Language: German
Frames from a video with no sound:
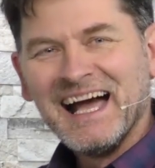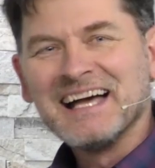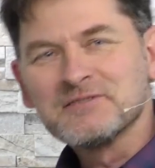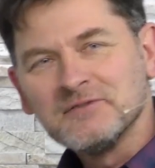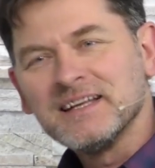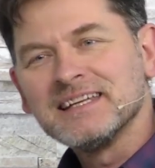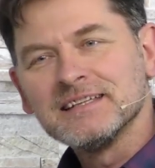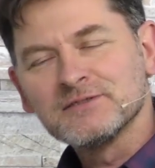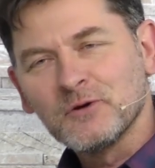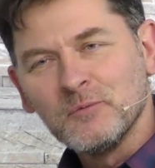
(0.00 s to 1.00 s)
also wenn ich
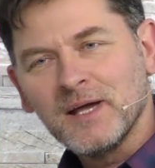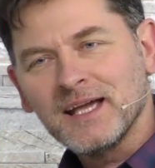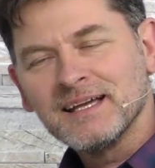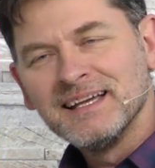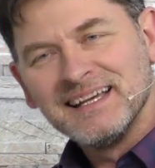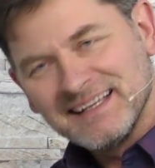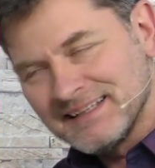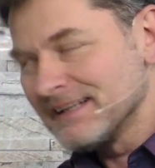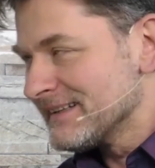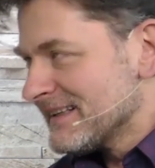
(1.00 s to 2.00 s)
hier so rumhänge,
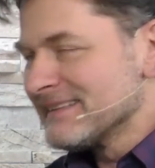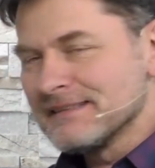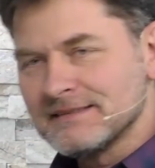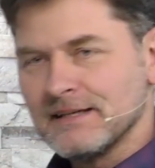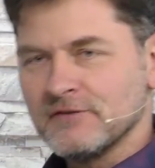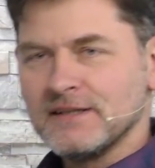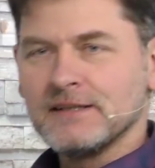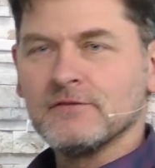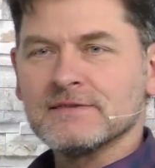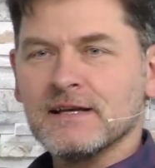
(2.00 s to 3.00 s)
dann ist es
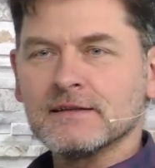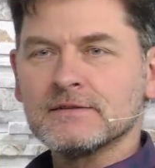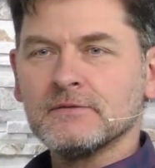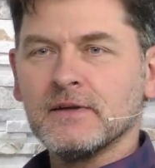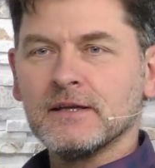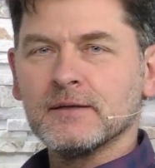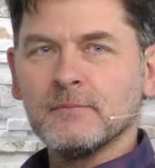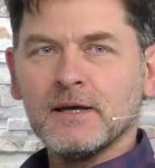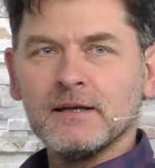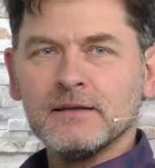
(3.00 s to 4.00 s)
definitiv was anderes, wenn ich
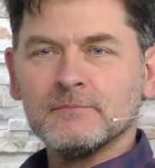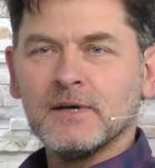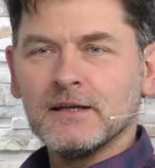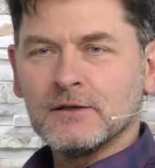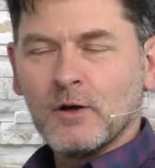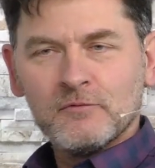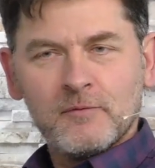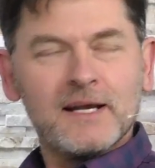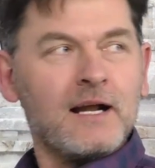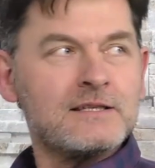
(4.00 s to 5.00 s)
meinen mein Kopf,
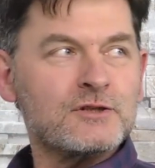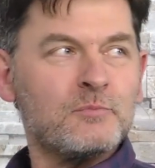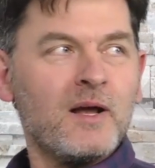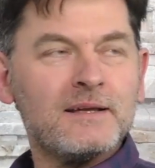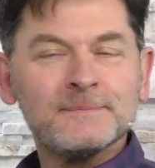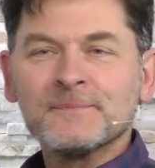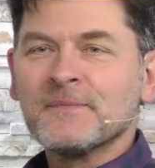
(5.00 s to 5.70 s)
meinen Hals spanne.